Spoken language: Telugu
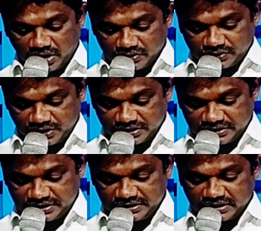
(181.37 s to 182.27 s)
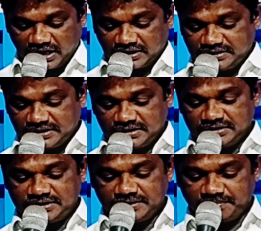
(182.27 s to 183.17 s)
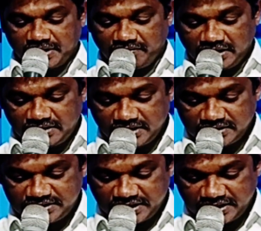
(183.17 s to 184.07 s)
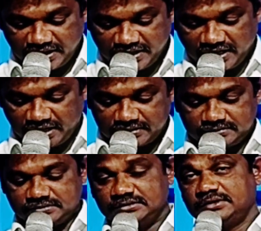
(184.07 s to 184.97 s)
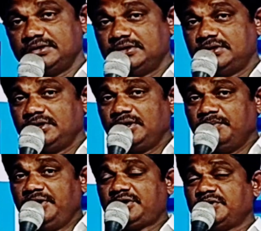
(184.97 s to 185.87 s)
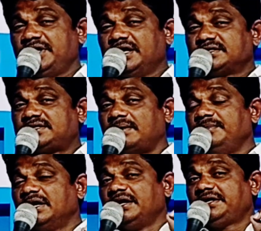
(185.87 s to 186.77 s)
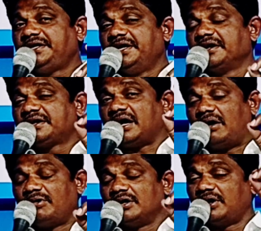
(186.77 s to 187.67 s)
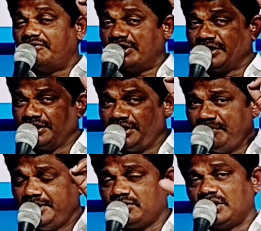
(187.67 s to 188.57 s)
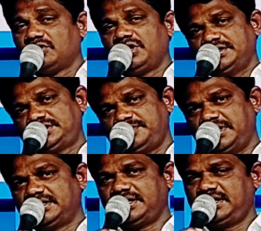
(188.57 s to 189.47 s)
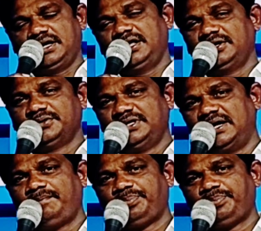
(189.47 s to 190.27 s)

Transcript: అనుసరించి ఆచరించి ప్రవర్తించిన ఎడల మీకు ఏ సమయానికి ఏం కావాలో అవన్నీ మీకు అనుగ్రహించబడతాయి హలలుయ